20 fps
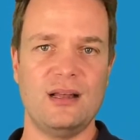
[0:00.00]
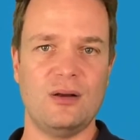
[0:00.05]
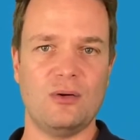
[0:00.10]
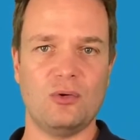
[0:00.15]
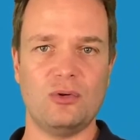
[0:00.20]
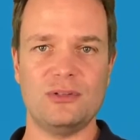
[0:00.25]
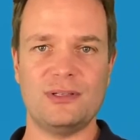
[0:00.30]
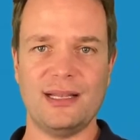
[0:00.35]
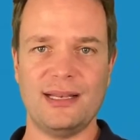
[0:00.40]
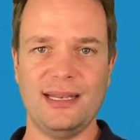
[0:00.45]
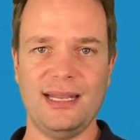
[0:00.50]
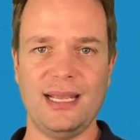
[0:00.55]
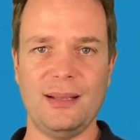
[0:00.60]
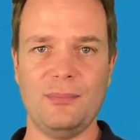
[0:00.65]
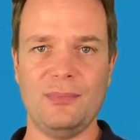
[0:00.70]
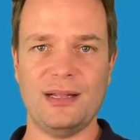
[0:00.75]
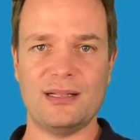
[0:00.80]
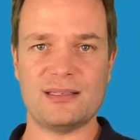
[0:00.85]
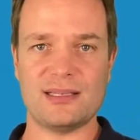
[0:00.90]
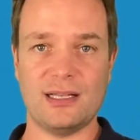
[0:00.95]

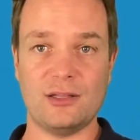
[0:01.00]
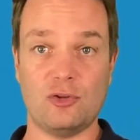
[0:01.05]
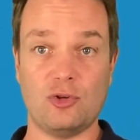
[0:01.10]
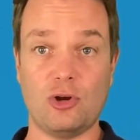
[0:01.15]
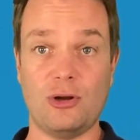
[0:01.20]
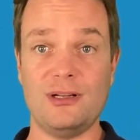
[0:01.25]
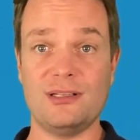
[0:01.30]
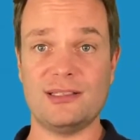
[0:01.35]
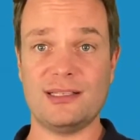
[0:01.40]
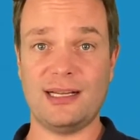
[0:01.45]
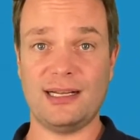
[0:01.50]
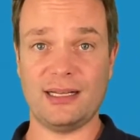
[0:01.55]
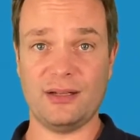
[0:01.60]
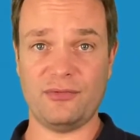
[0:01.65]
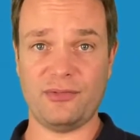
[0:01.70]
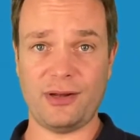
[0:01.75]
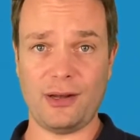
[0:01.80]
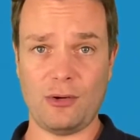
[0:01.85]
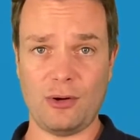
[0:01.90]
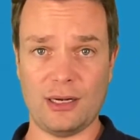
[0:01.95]
Unternehmen jetzt ein tolles
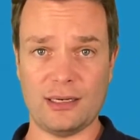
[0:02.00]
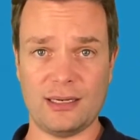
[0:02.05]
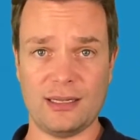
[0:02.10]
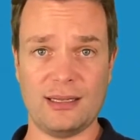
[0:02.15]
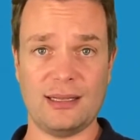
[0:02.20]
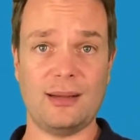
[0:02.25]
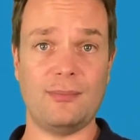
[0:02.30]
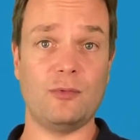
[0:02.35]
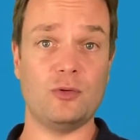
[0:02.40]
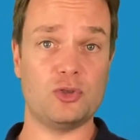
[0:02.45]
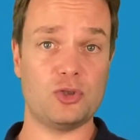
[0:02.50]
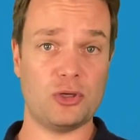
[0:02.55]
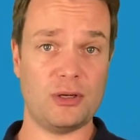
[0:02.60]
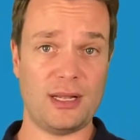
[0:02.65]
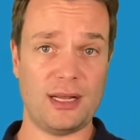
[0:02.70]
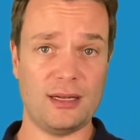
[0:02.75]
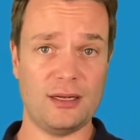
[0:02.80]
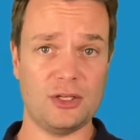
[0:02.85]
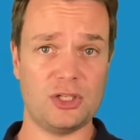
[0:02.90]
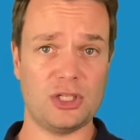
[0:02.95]
KGV hat, haben wir uns schon
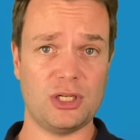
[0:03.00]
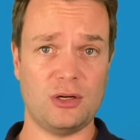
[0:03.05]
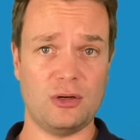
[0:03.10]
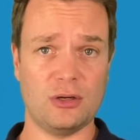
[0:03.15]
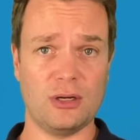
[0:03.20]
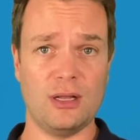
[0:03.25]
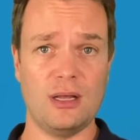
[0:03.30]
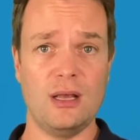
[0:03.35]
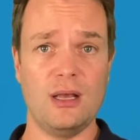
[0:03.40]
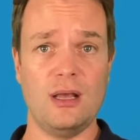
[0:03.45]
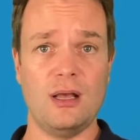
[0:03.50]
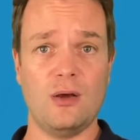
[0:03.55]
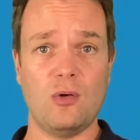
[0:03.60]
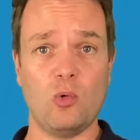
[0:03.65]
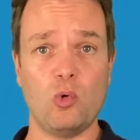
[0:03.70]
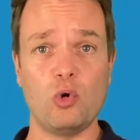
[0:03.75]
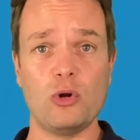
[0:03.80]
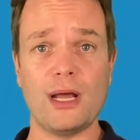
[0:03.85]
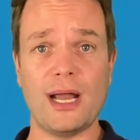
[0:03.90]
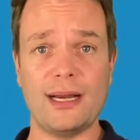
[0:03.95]
angeschaut,
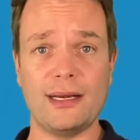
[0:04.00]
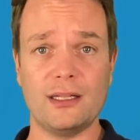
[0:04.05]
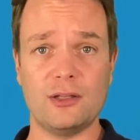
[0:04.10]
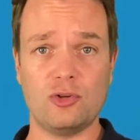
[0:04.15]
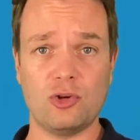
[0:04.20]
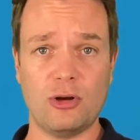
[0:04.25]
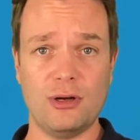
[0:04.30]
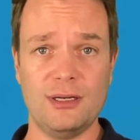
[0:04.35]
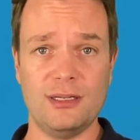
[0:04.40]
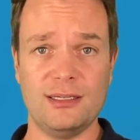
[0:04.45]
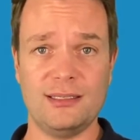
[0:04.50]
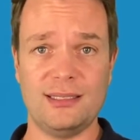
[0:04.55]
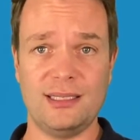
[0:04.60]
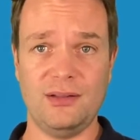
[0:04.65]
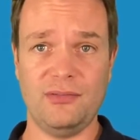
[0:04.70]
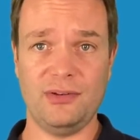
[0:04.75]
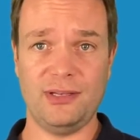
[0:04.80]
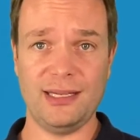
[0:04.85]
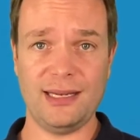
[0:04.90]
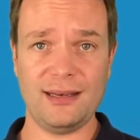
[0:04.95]
oder eine tolle
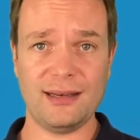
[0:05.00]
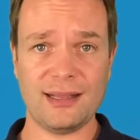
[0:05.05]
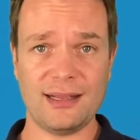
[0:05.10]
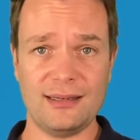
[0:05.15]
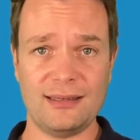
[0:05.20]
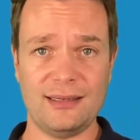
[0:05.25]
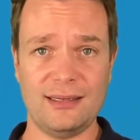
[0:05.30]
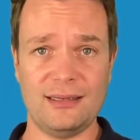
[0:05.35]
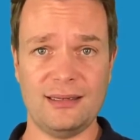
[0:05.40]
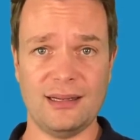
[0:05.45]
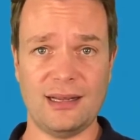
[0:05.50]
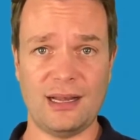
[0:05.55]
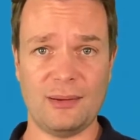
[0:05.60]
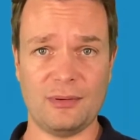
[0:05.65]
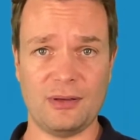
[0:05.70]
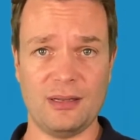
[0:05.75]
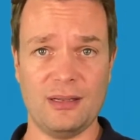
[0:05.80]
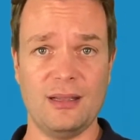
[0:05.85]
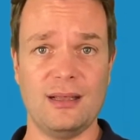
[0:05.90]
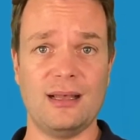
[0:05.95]
Dividendenrendite
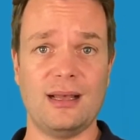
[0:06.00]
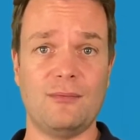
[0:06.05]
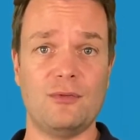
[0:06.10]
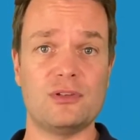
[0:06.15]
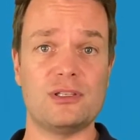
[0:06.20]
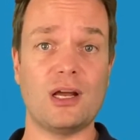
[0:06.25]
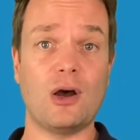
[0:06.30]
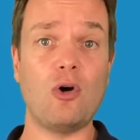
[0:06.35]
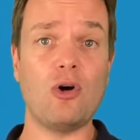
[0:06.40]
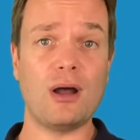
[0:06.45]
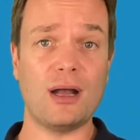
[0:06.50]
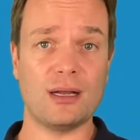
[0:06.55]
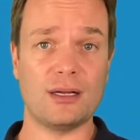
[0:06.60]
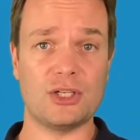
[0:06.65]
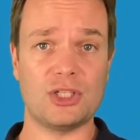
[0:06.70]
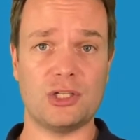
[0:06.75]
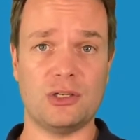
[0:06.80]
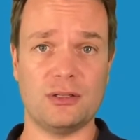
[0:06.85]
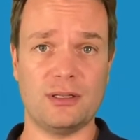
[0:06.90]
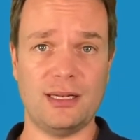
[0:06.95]
habt, haben wir uns auch
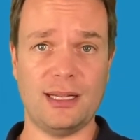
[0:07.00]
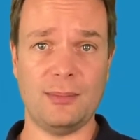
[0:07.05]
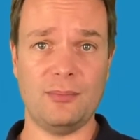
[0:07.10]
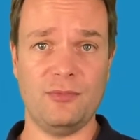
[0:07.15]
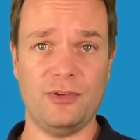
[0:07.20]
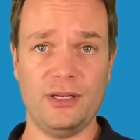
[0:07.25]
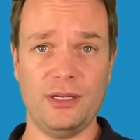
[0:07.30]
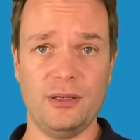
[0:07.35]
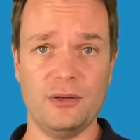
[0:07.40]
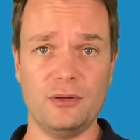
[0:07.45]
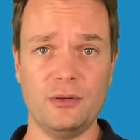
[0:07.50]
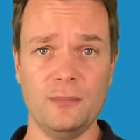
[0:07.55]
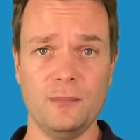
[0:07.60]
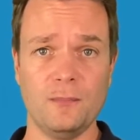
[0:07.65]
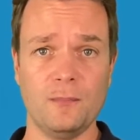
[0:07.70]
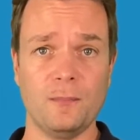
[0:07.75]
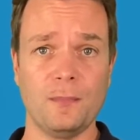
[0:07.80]
angeschaut in einem Video,